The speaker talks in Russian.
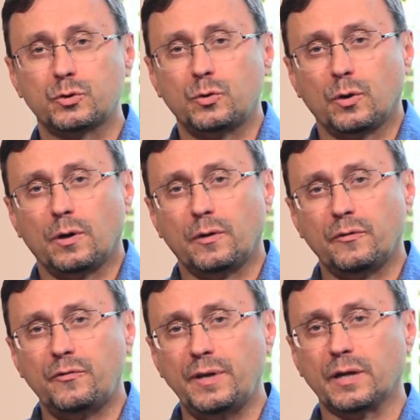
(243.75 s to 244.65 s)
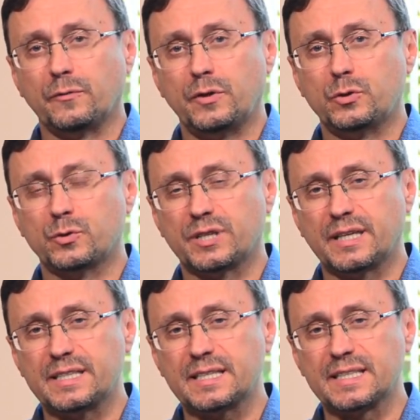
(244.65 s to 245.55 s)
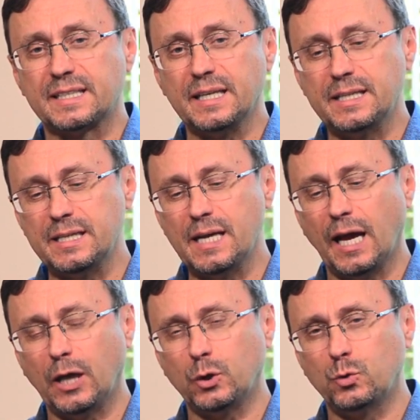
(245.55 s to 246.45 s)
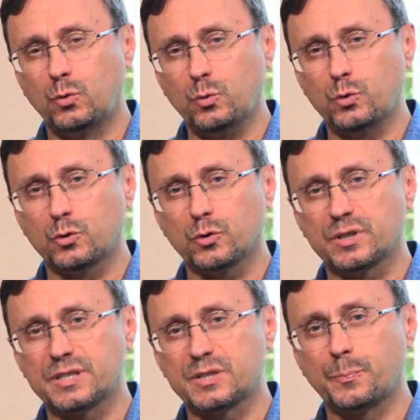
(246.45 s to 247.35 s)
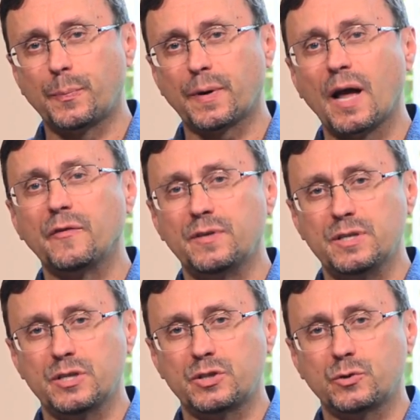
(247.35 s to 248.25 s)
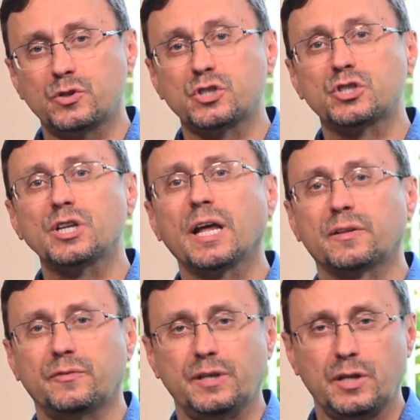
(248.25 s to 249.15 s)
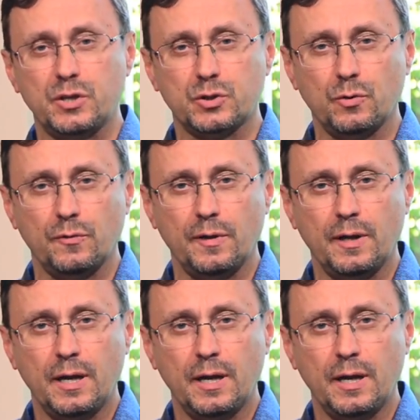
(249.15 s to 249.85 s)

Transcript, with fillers: что вера в Иисуса Христа соединяет душу с праведностью, с жертвой Христовой.